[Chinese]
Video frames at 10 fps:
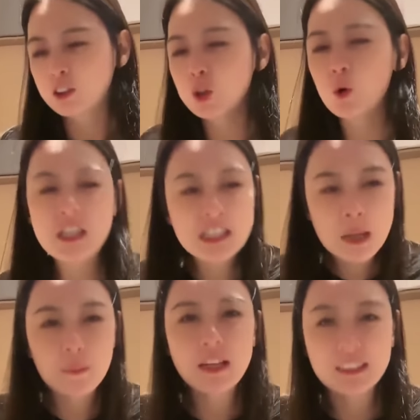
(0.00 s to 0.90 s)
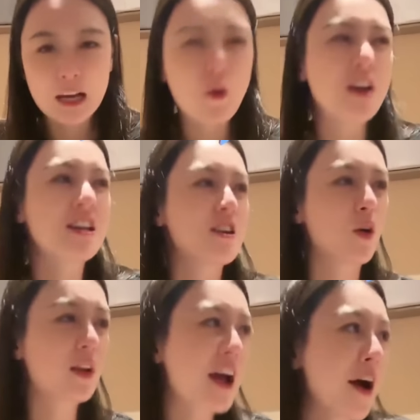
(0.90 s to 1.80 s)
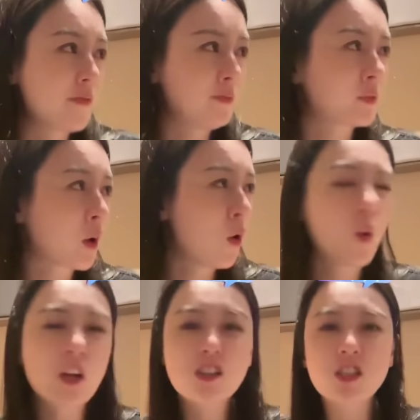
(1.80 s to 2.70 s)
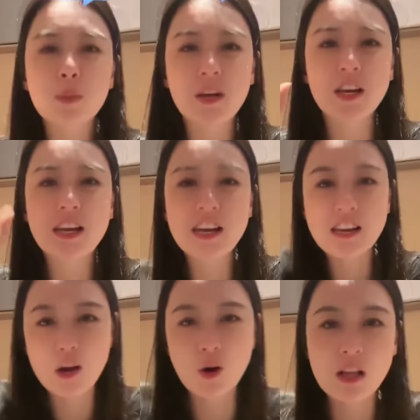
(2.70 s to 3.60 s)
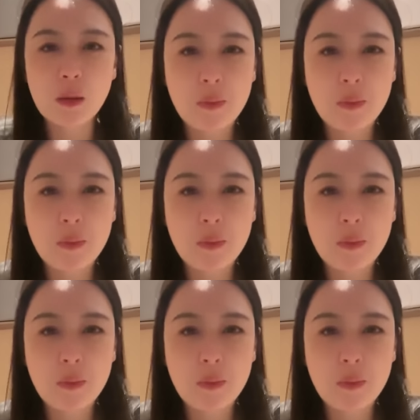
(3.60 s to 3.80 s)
抖音能不能给我一点流量？我的视频一点流量